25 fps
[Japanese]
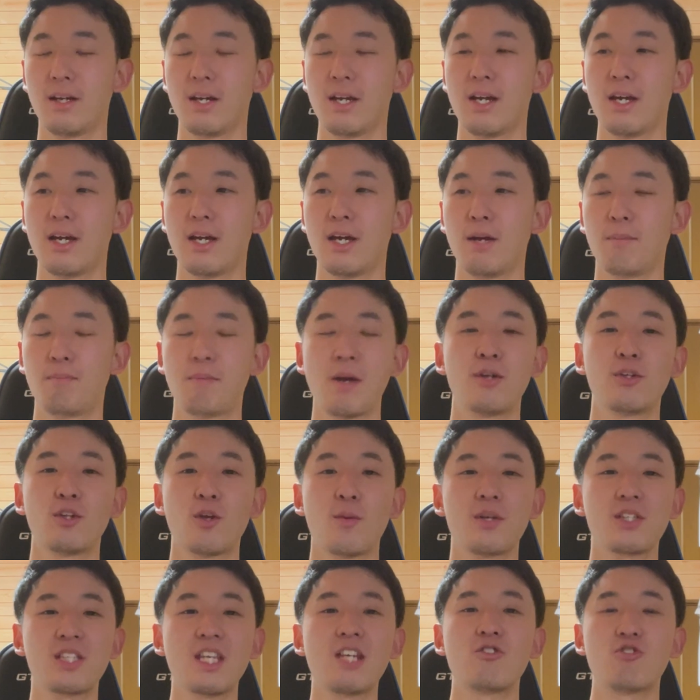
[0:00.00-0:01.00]
えー、
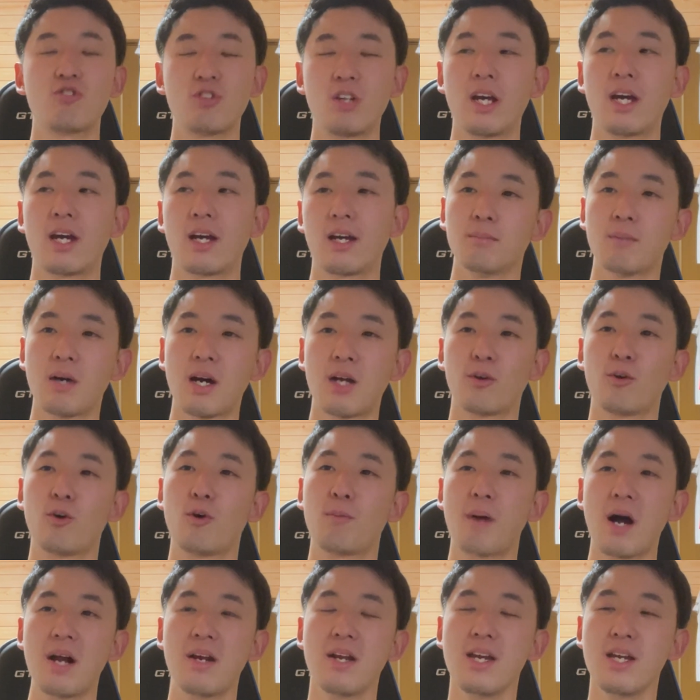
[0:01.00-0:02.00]
ペルドモ選手ね。まあ、あ
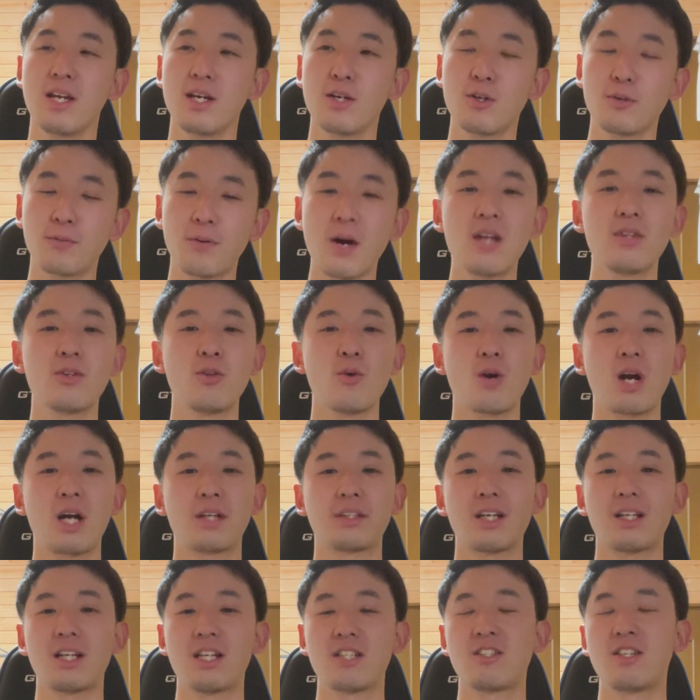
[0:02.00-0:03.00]
の、パリーグファンの
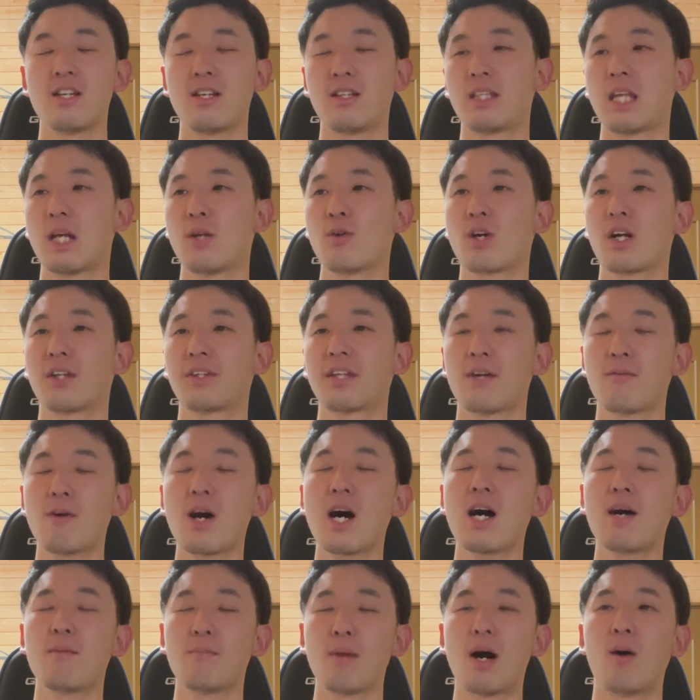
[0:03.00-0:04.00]
方で知ってる方
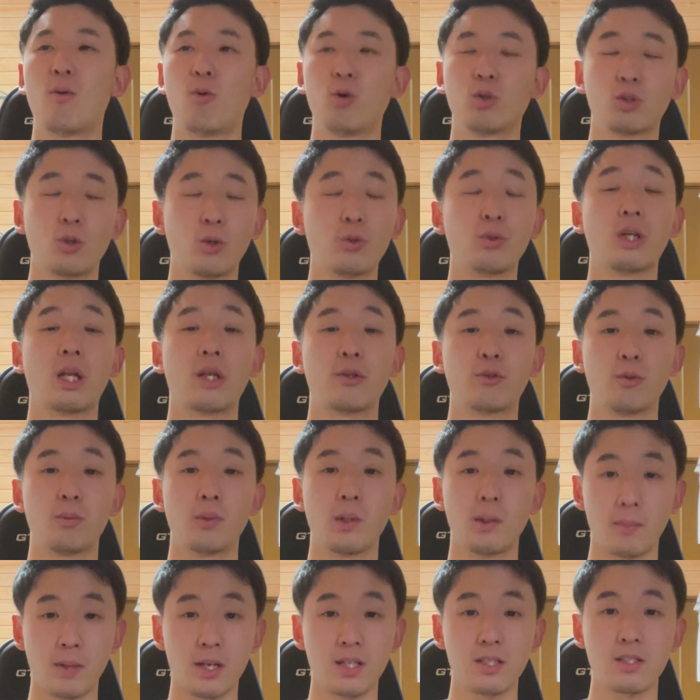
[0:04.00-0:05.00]
は、まあ、ほとんどだと思
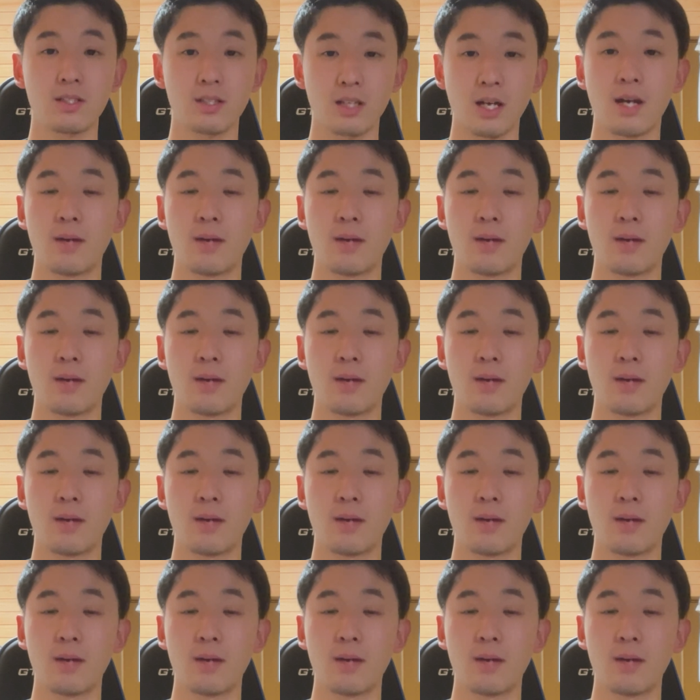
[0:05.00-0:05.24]
います。